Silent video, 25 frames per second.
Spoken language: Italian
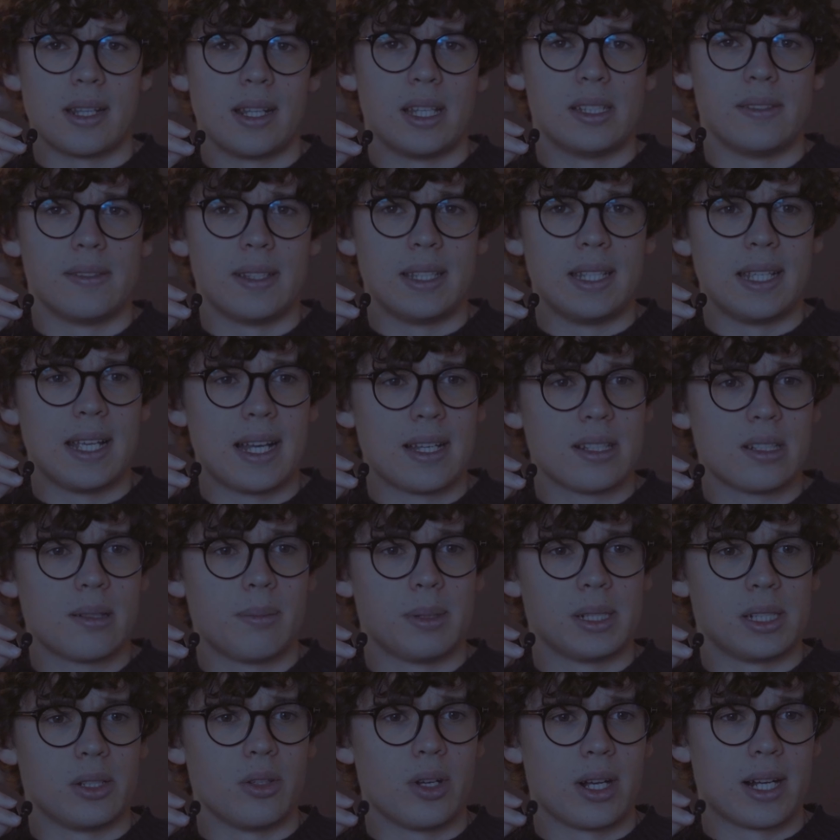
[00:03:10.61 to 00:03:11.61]
andare via di
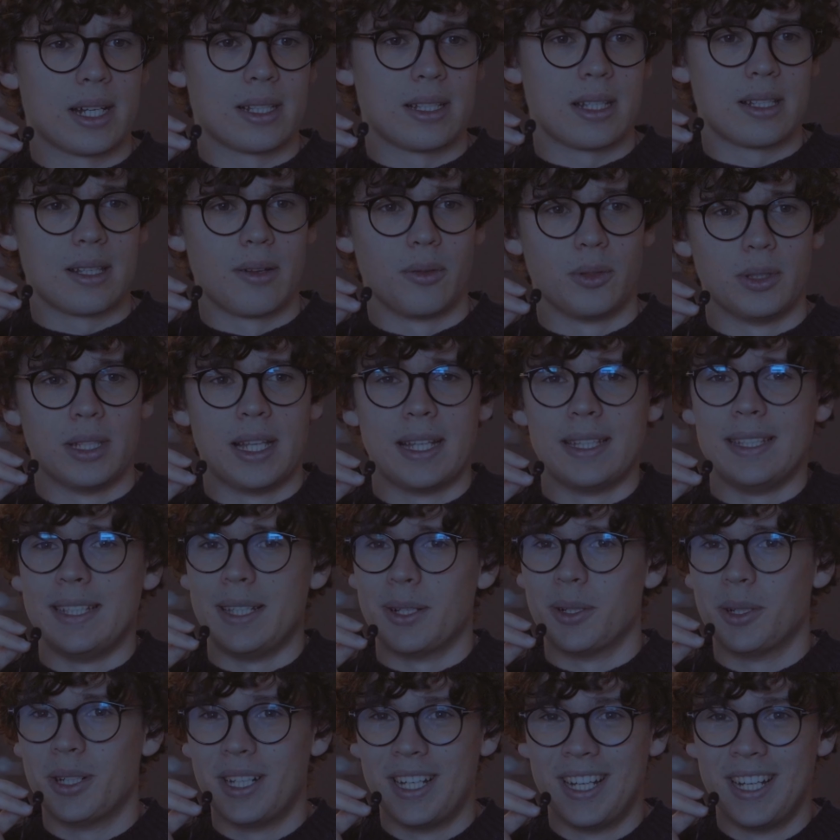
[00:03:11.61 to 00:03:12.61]
casa, perché io a casa stavo da Dio,